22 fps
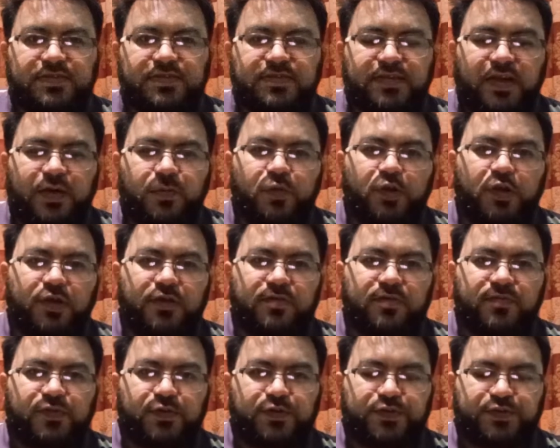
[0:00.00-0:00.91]
अस्सलाम
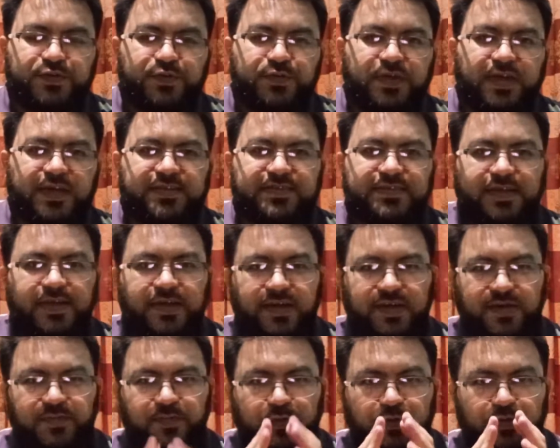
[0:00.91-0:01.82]
वालेकुम दोस्तों कैसे
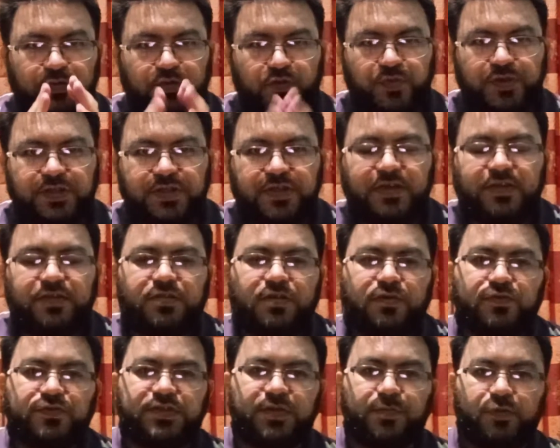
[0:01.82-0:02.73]
हैं आप लोग उम्मीद
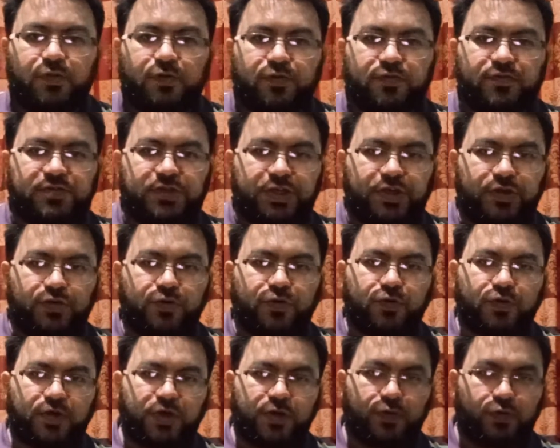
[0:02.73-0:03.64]
करता हूँ सब लोग ठीक
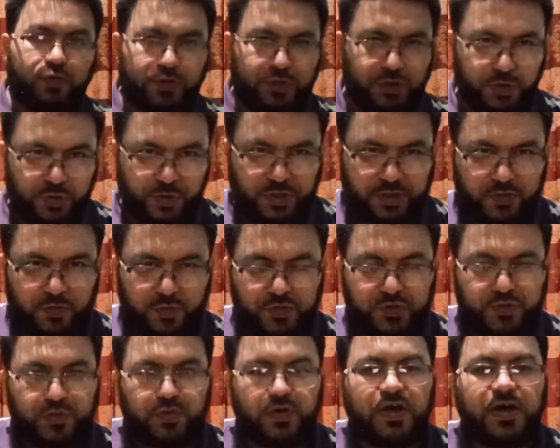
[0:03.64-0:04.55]
हो गए खुश हो गए
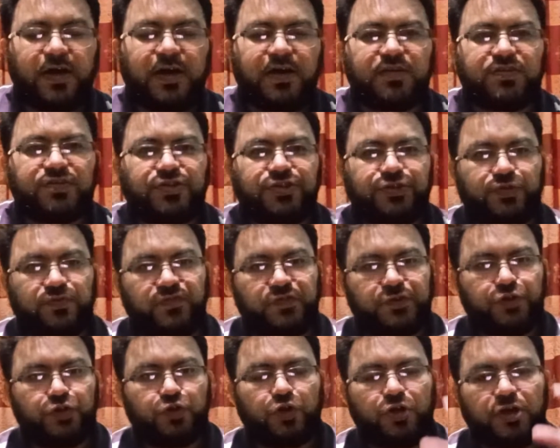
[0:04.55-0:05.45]
दोस्तों आज की जो
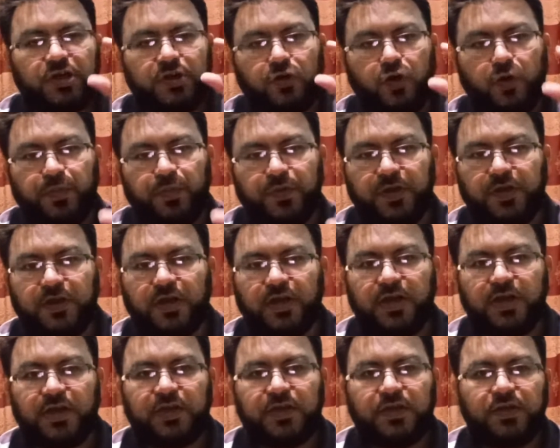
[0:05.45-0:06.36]
वीडियो का टॉपिक
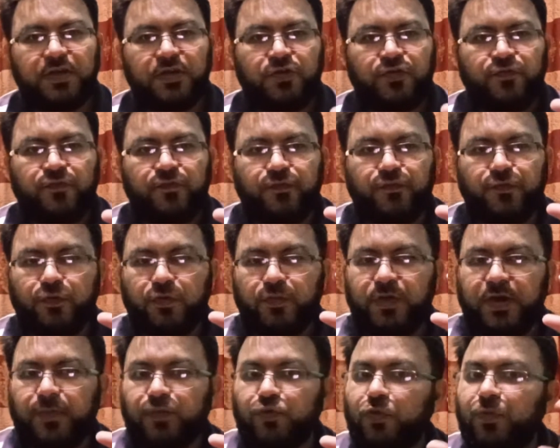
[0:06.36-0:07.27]
है वो
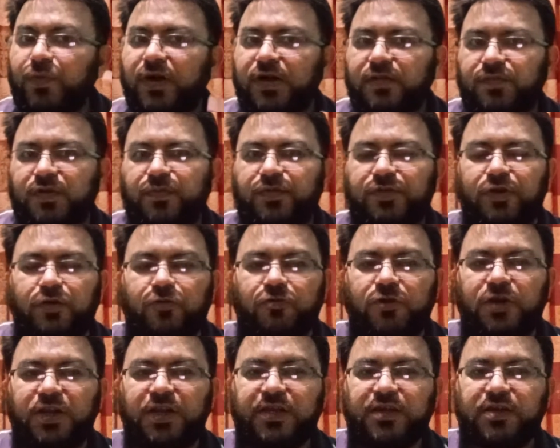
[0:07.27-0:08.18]
मैं आपको बाद में
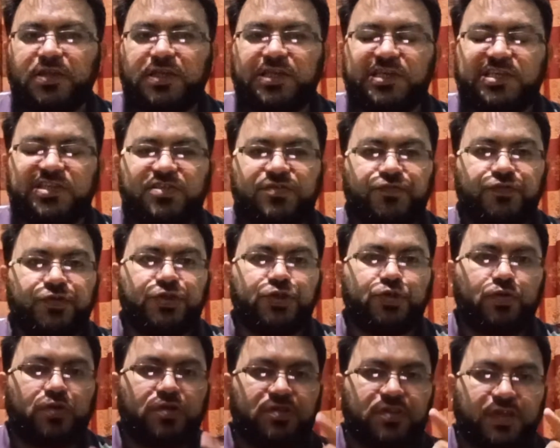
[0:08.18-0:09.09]
बताऊँगा लेकिन इस
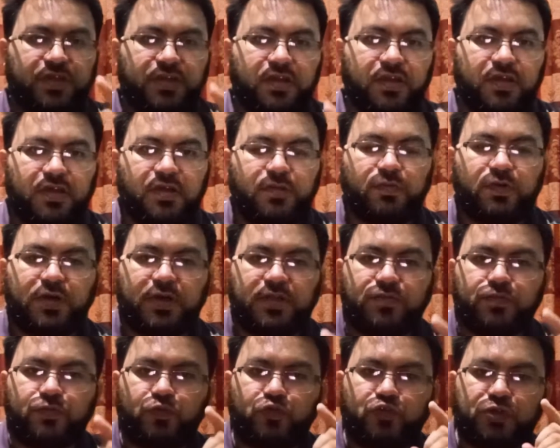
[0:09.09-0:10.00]
वीडियो को देखने के
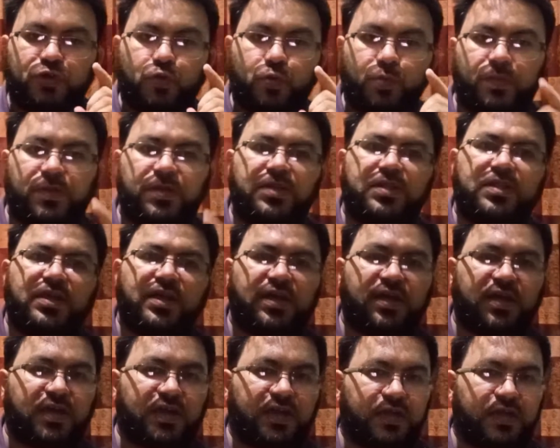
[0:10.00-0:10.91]
बाद मुझे उम्मीद
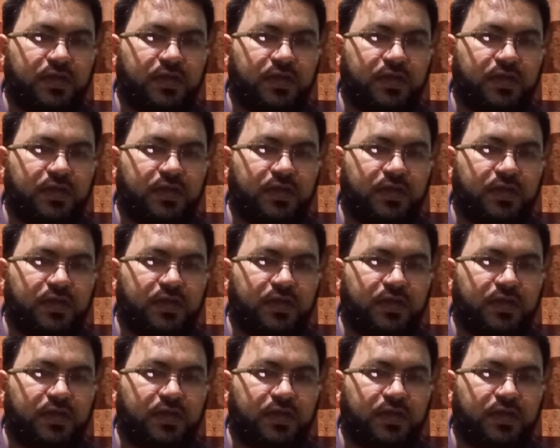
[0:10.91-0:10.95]
है